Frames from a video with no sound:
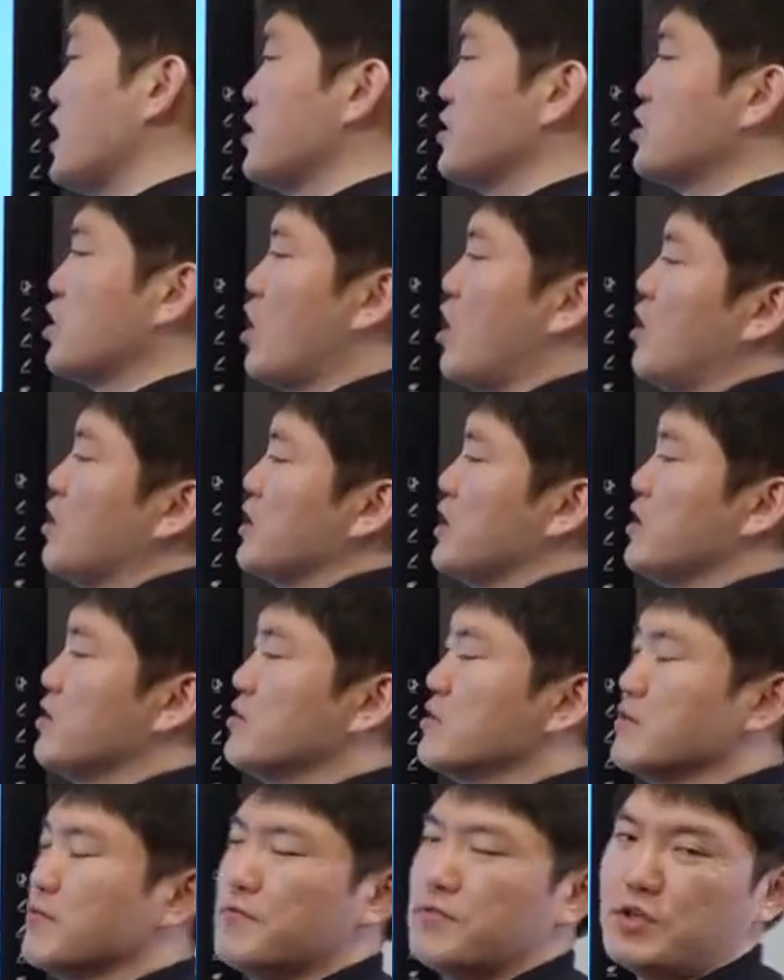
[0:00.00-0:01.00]
and talking
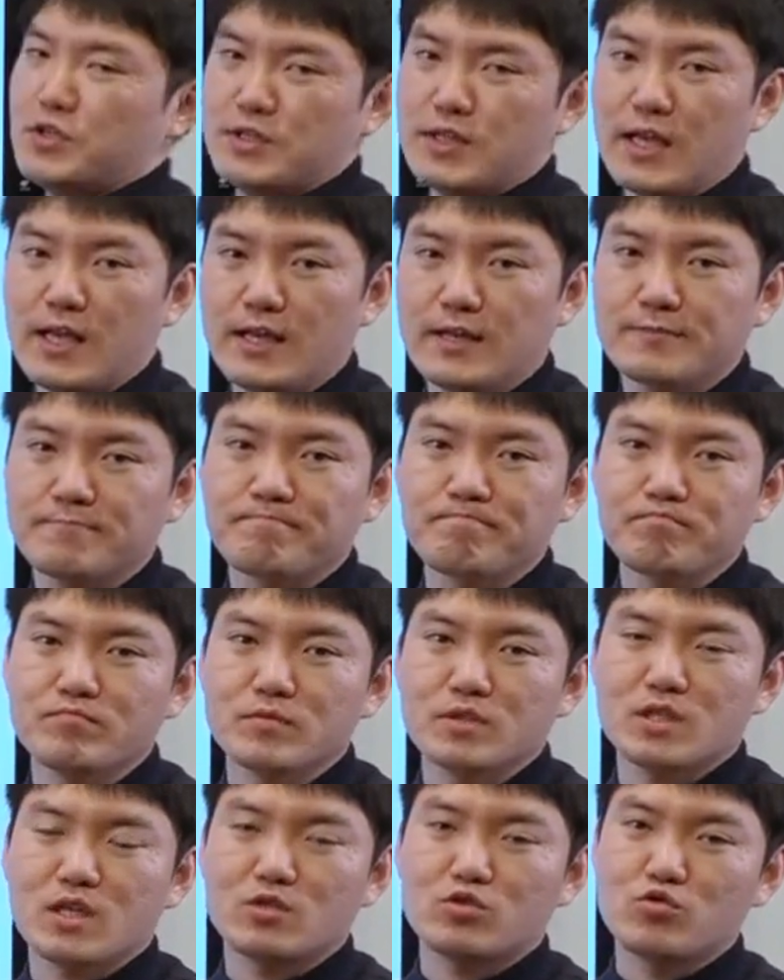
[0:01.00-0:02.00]
on the phone.
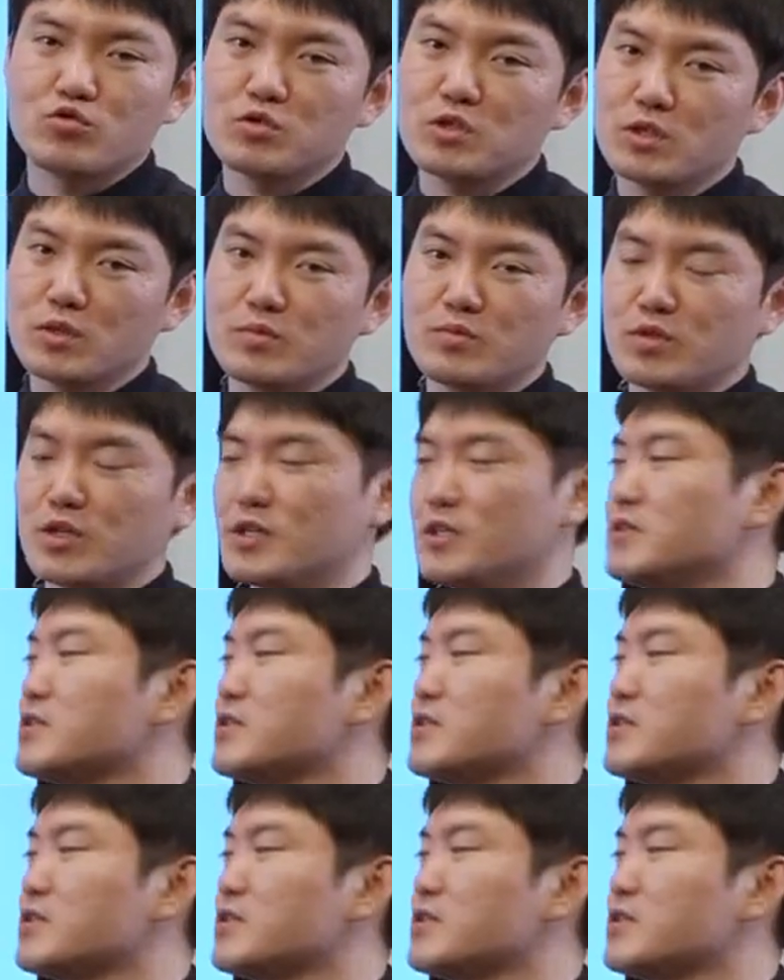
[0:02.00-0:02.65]
자, 중심물이